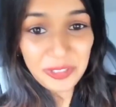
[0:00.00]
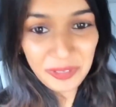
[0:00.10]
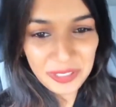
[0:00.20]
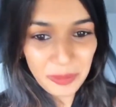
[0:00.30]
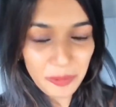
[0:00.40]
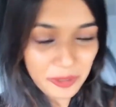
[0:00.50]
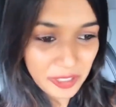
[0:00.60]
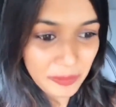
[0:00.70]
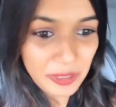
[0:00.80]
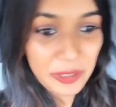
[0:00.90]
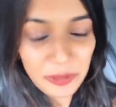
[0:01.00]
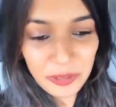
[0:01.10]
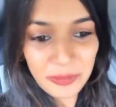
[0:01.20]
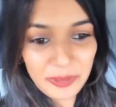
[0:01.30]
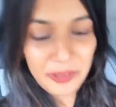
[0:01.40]
మచ్ ఫర్ సపోర్టింగ్ మీ
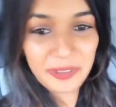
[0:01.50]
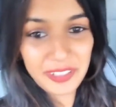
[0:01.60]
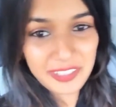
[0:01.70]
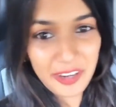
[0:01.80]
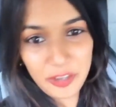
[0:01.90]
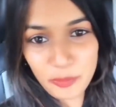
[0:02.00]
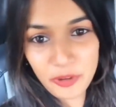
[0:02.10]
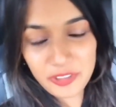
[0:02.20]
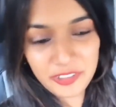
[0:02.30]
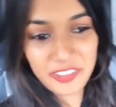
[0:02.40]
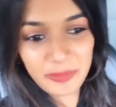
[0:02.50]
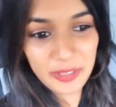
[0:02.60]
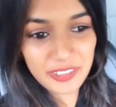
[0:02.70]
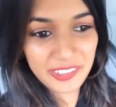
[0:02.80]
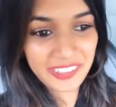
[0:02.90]
యూట్యూబ్లో కూడా చాలా పాజిటివ్
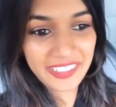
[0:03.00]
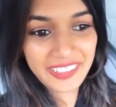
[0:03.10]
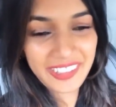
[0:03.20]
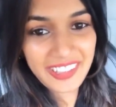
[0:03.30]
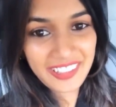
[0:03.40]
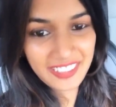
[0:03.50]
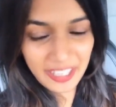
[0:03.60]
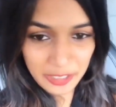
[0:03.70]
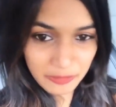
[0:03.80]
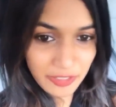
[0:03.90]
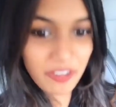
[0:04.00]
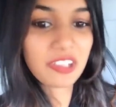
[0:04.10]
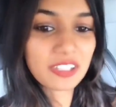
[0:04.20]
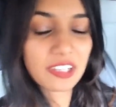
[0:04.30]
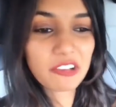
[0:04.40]
కమెంట్స్ ఉన్నాయి థ్యాంక్స్ ఫర్
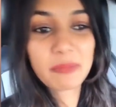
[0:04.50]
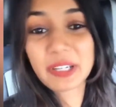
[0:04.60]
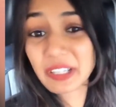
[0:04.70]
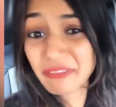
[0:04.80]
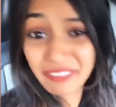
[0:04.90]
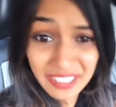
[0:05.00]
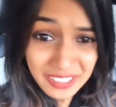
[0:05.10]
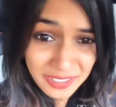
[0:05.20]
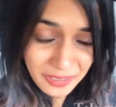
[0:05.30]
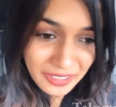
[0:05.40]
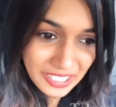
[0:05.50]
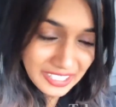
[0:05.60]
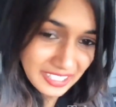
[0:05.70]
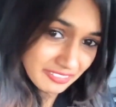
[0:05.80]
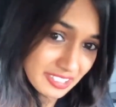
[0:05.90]
ఆల్ ద లవ్ బట్ ఐఎమ్ వెరీ సారీ
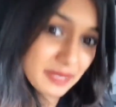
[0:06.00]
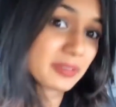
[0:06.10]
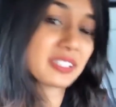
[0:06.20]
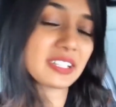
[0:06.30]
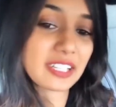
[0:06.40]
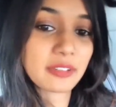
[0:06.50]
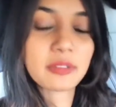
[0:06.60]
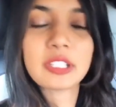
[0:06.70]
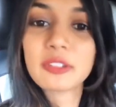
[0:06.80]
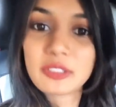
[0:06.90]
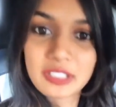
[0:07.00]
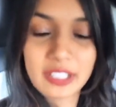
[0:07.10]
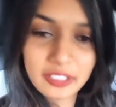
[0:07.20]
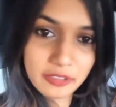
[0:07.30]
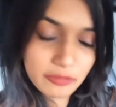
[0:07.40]
నేను అవైలబుల్గా లేను ఇన్ని రోజులు
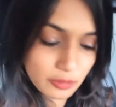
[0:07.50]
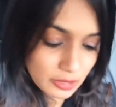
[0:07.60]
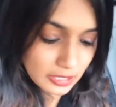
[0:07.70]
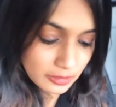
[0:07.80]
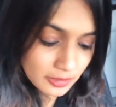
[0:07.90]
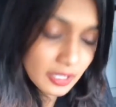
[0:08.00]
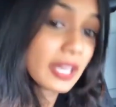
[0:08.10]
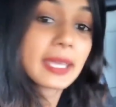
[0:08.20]
నా దగ్గర ఫోన్ లేదు